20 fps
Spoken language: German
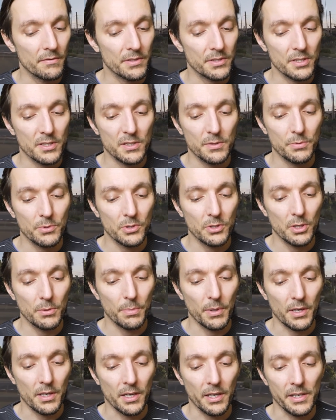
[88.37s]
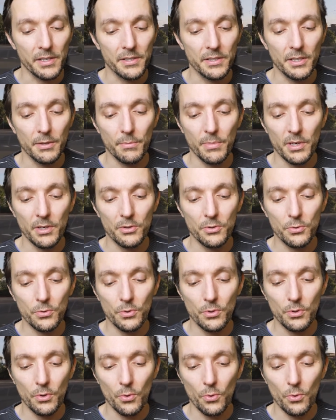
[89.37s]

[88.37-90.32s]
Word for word: was insbesondere bei kalten Temperaturen